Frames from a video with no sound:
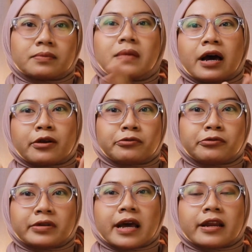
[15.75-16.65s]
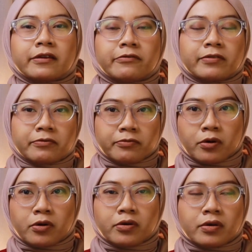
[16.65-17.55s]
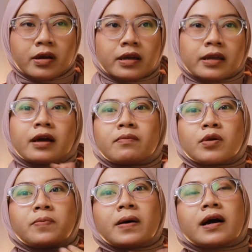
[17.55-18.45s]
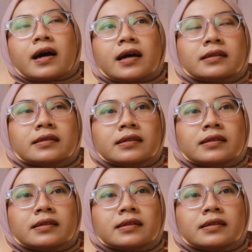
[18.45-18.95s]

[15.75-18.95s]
baru dari Vivo yang merupakan